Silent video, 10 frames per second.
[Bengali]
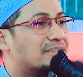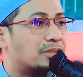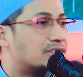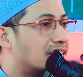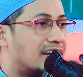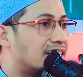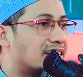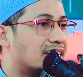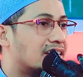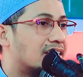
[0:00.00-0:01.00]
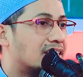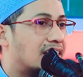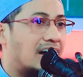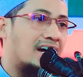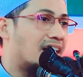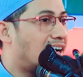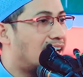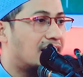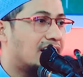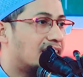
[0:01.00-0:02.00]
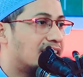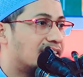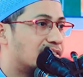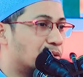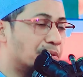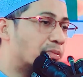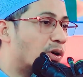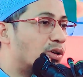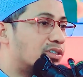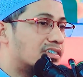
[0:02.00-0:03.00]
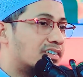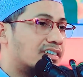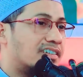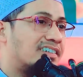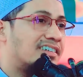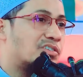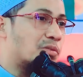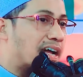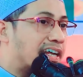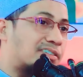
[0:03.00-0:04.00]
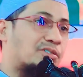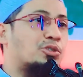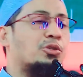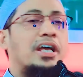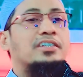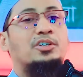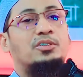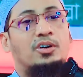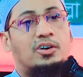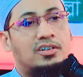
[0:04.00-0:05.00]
বোঝেন নাই আহা তুমি বোন তোমার একটু সুখের জন্য